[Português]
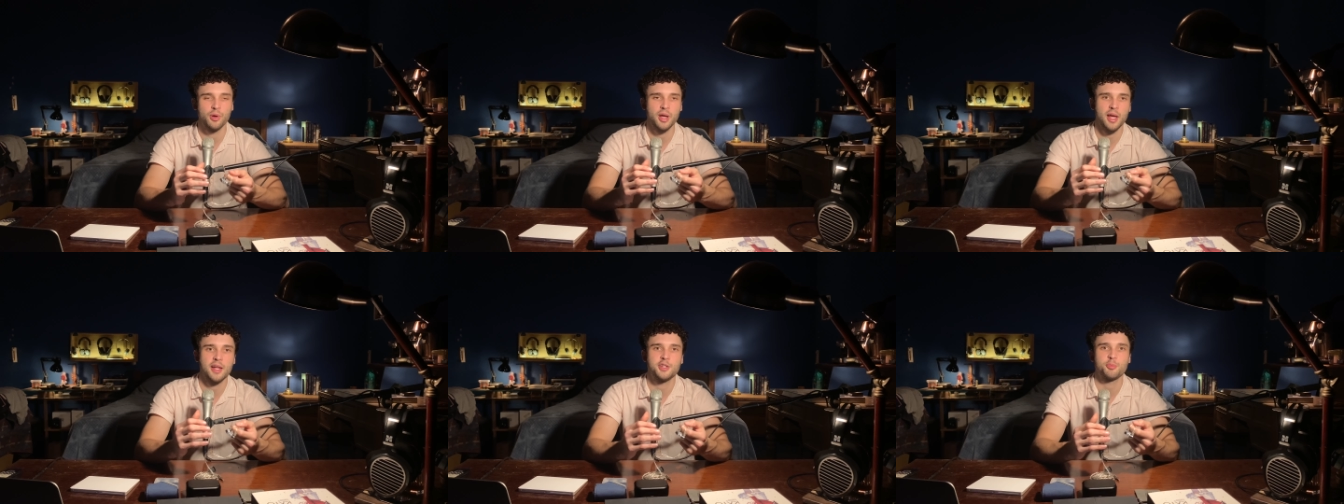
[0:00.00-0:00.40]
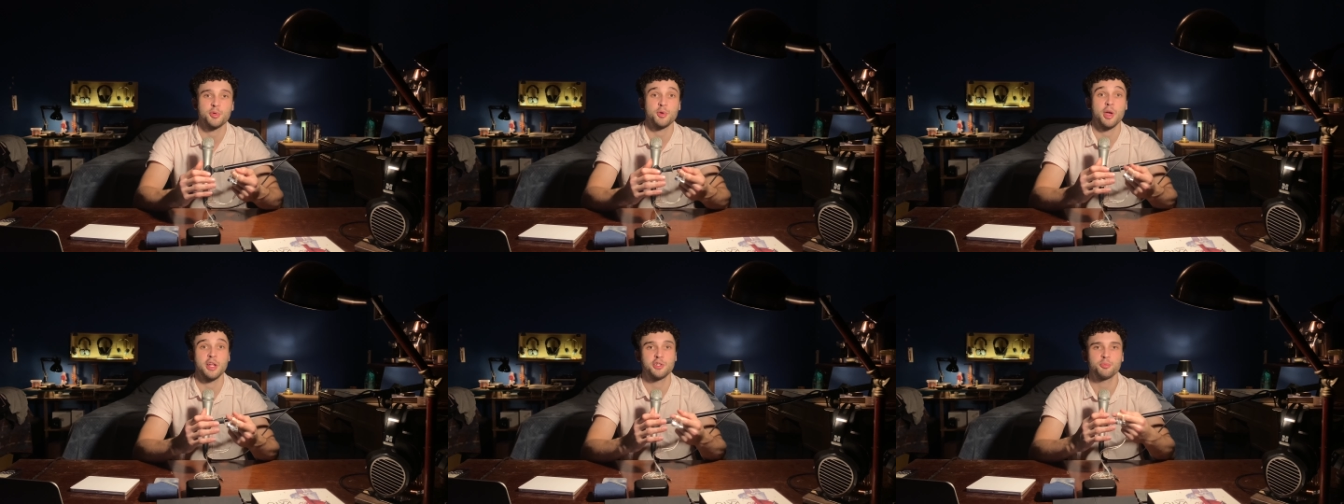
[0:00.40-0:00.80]
é
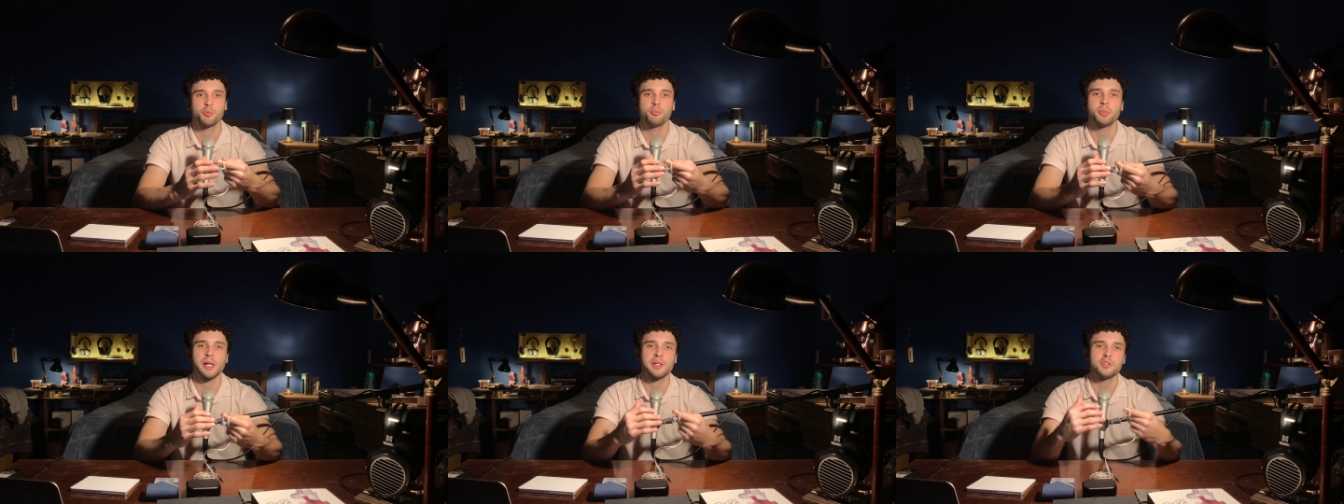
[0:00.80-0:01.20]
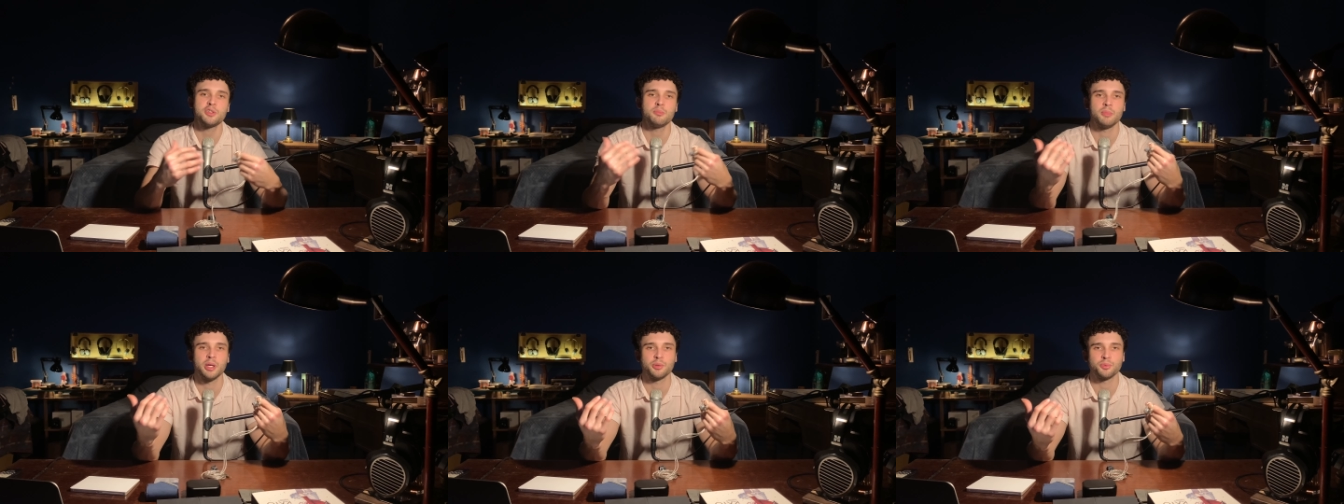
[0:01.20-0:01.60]
tipo, é tipo um
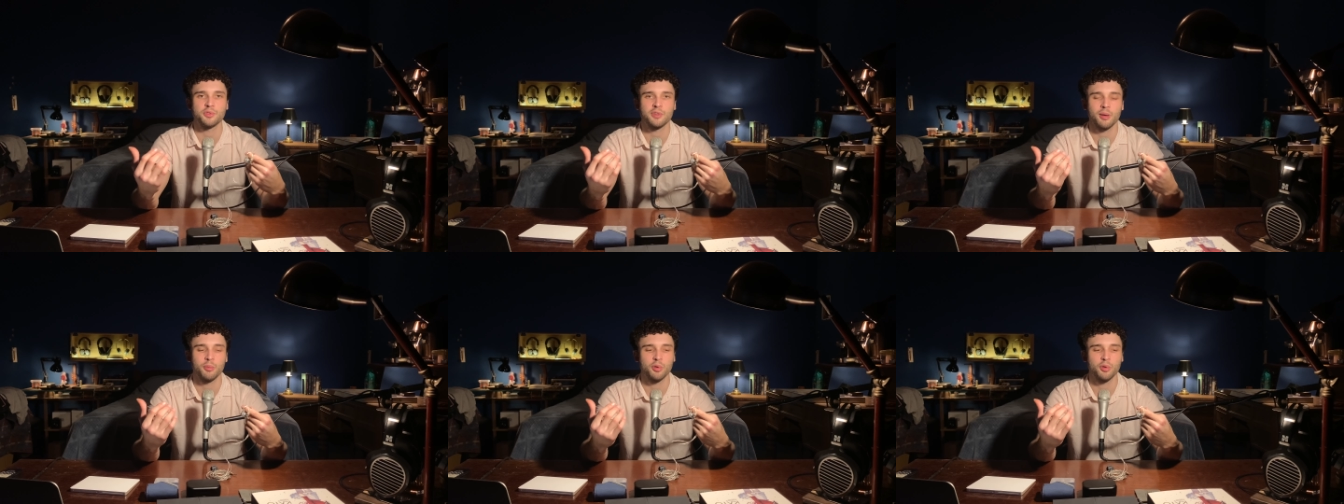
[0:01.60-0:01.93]
preenchimento, sabe?